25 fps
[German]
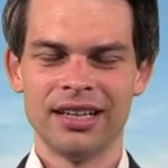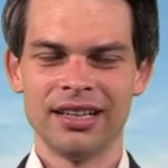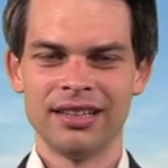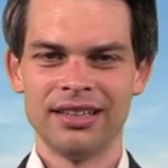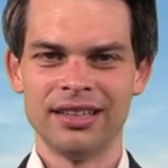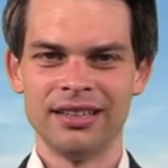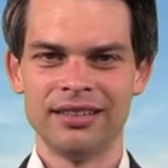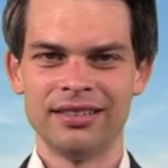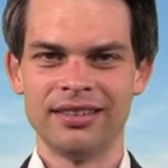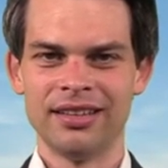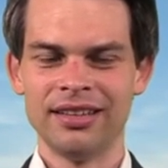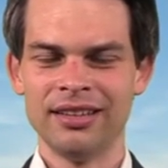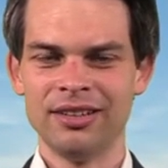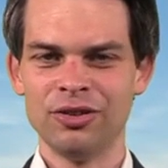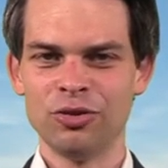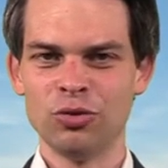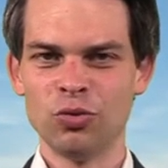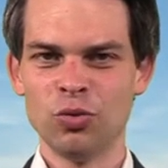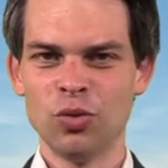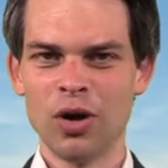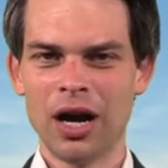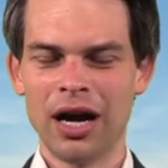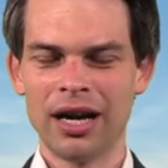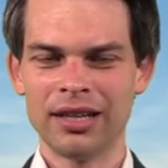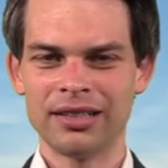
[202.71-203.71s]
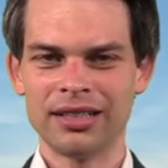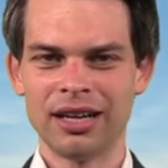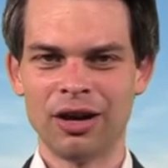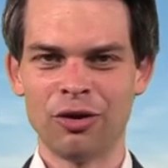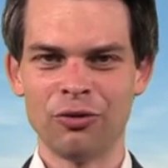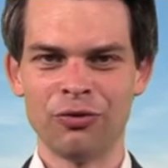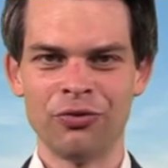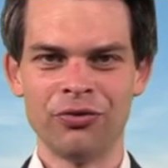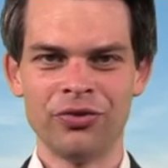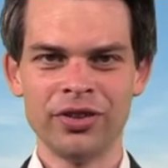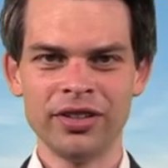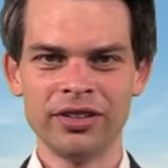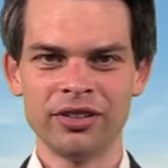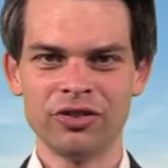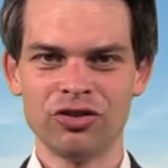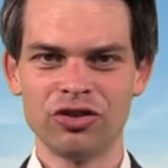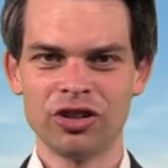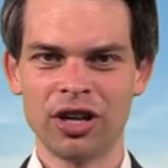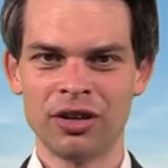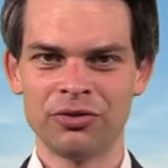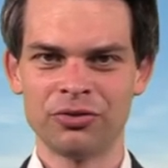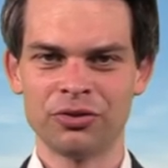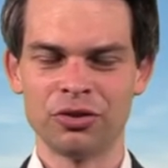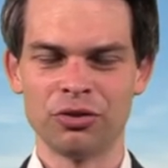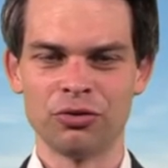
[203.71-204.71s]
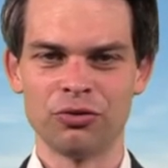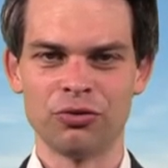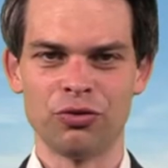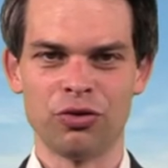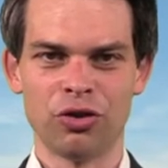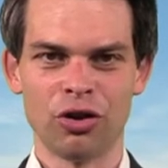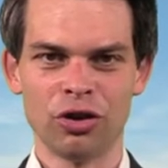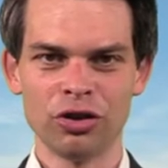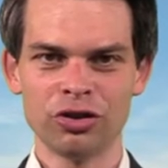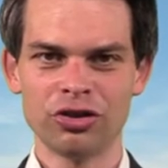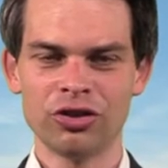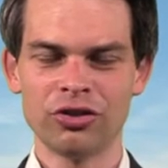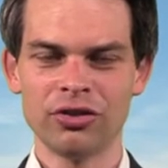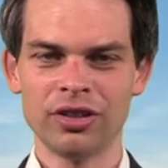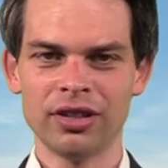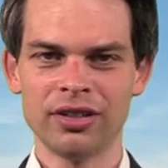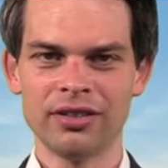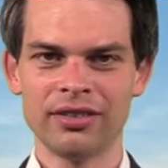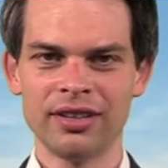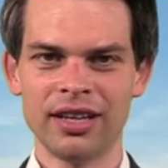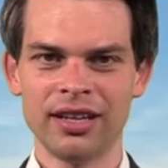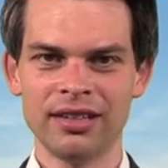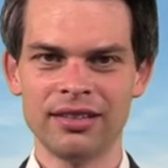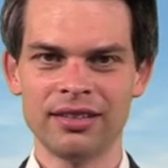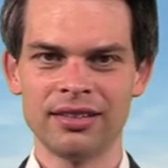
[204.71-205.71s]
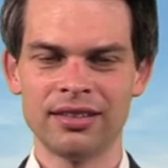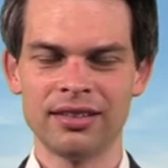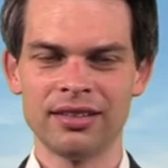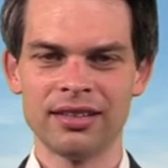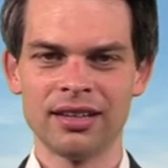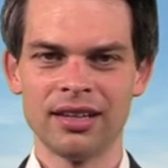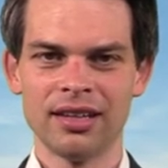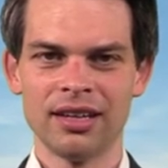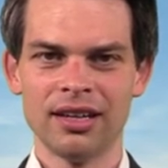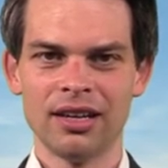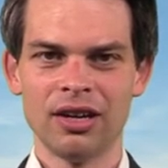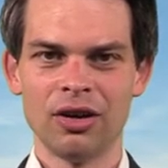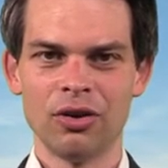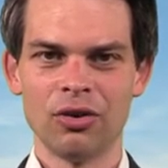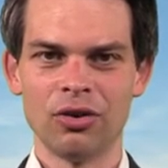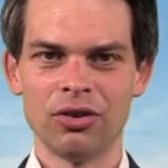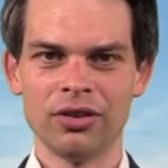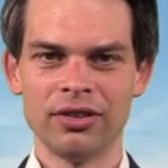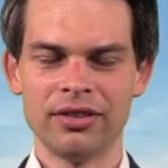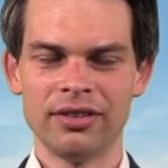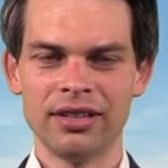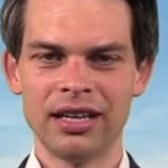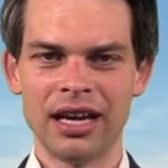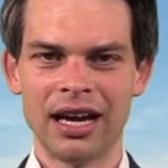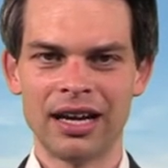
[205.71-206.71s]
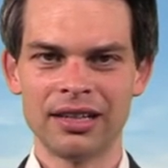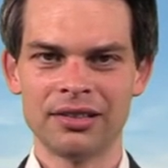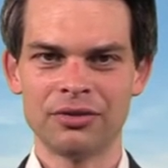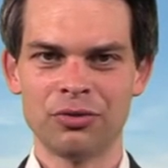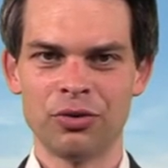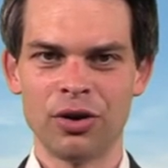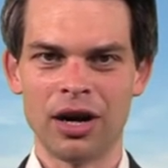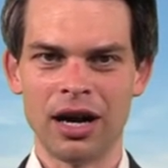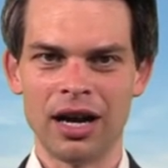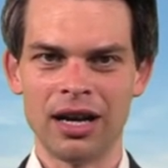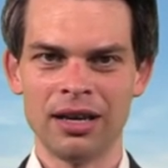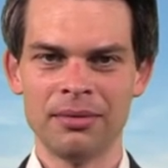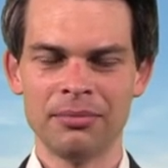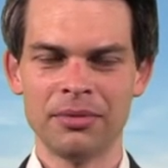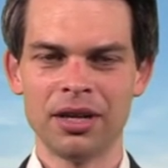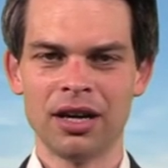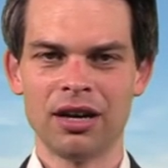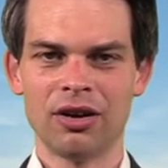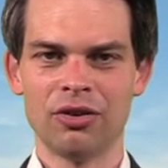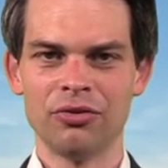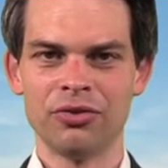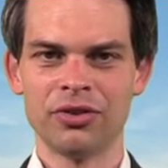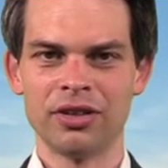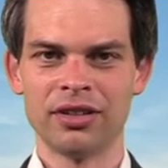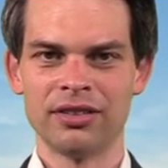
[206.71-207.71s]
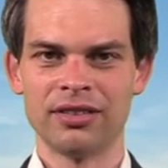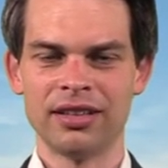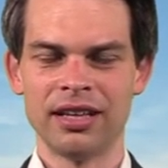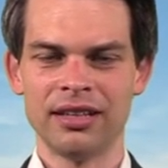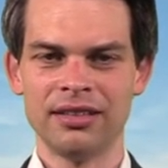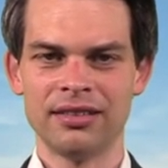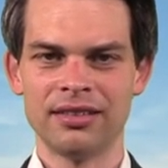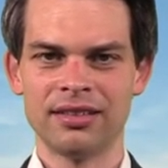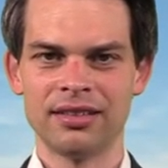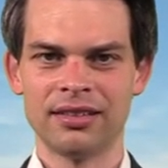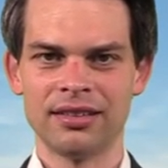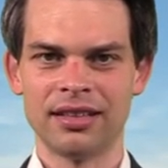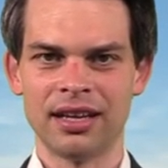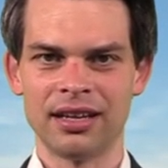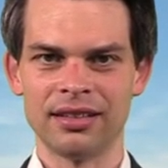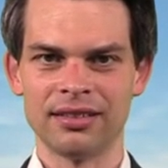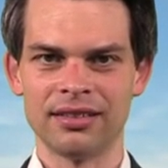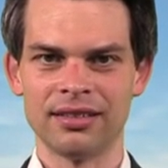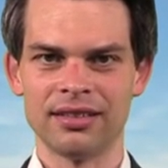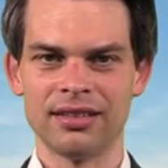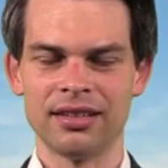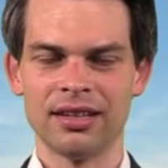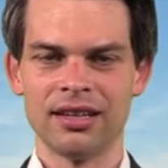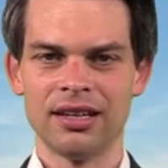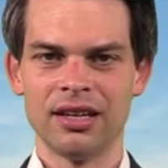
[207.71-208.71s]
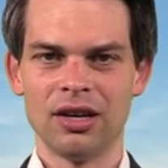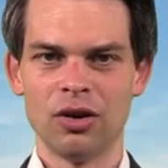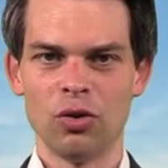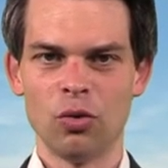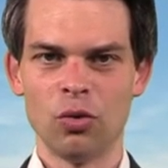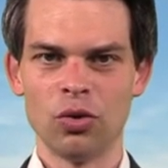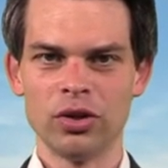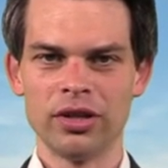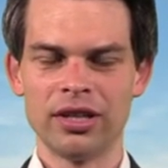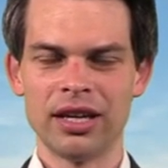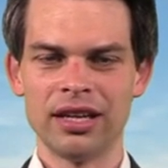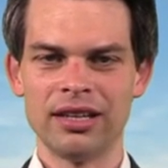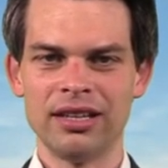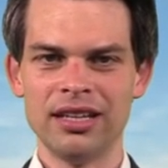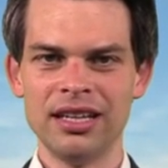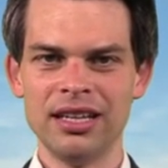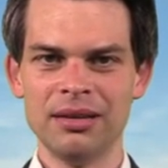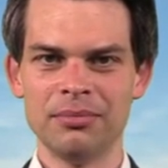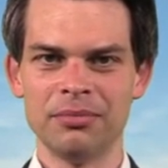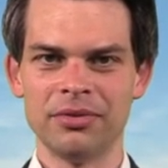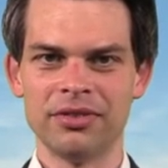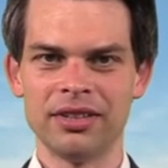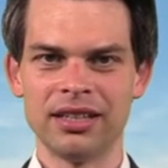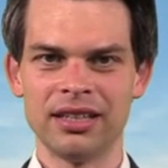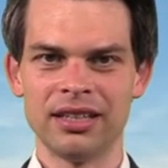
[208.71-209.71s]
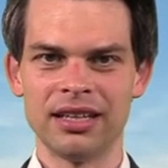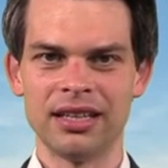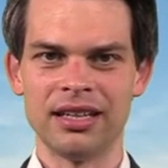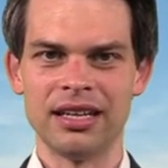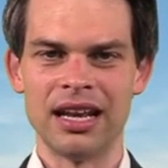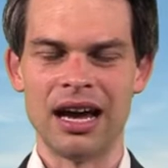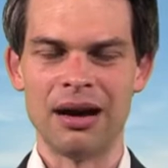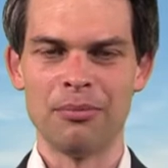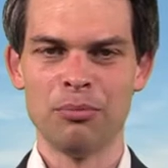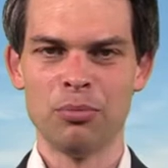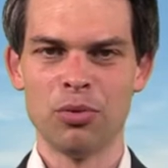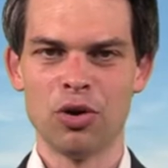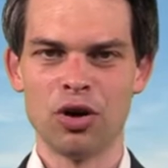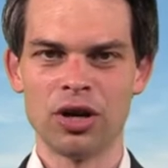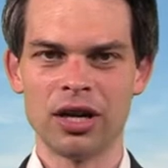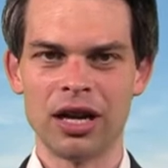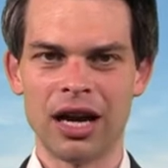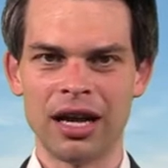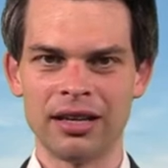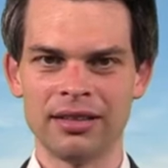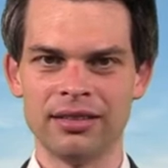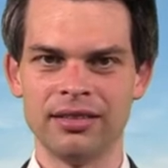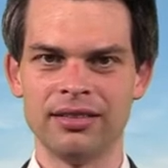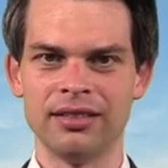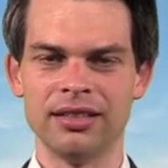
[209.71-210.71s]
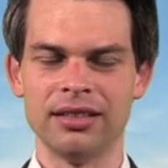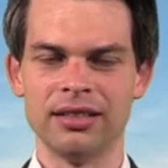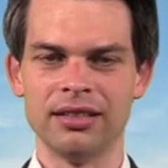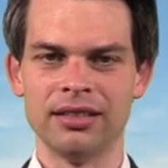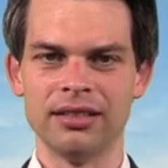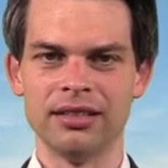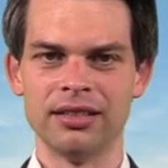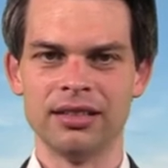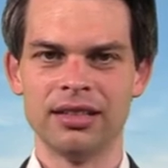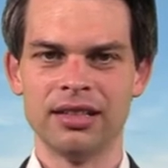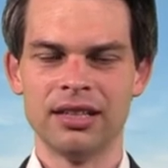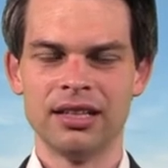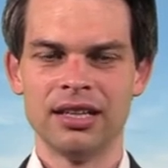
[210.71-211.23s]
Die CDU hat auf Wissenschaft und Forschung gesetzt und sie hat vor allem darauf gesetzt, dass Unternehmen sich in Hamburg ansiedeln.